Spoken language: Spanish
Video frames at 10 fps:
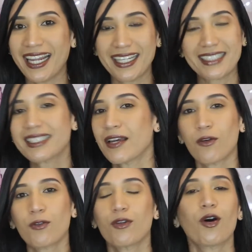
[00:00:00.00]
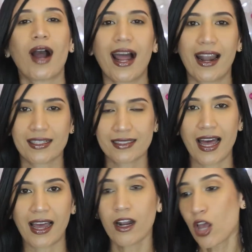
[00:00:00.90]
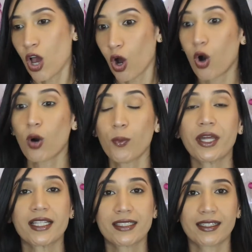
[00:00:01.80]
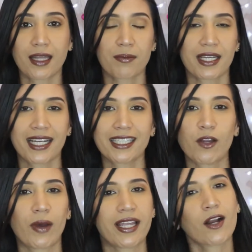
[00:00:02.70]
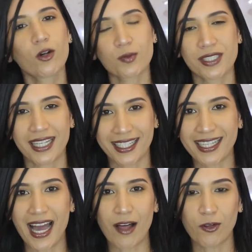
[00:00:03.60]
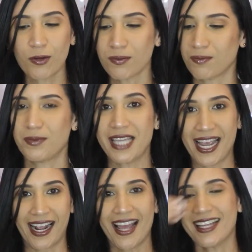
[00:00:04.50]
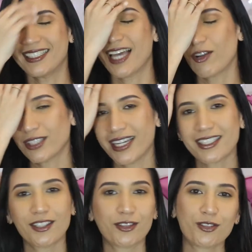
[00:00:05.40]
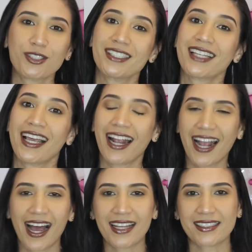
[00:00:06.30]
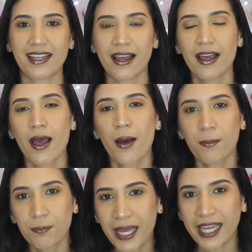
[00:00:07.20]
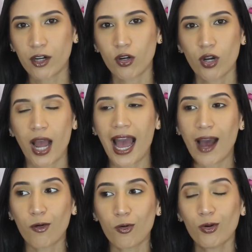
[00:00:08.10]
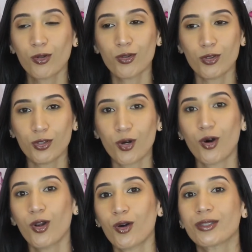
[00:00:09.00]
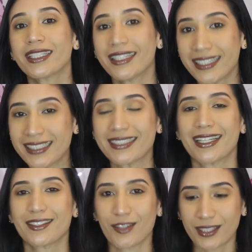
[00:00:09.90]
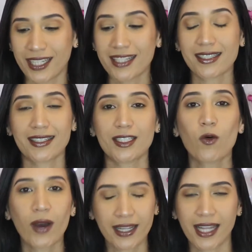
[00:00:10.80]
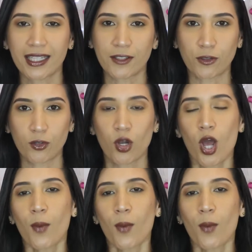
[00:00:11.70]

elegiste uno al azar o puede ser también que te lo hayan obsequiado. Bien, ya lo tienes entonces en casa, pero aún no lo utilizas, lo tienes allí guardadito